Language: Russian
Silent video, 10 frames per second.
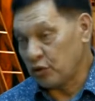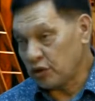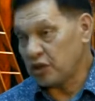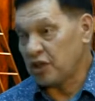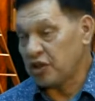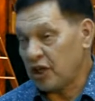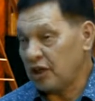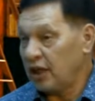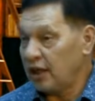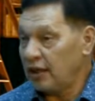Нужно
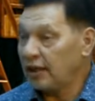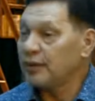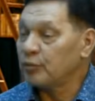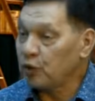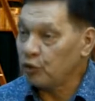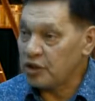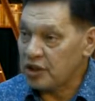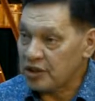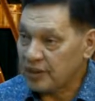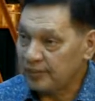сначала этому
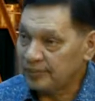научиться.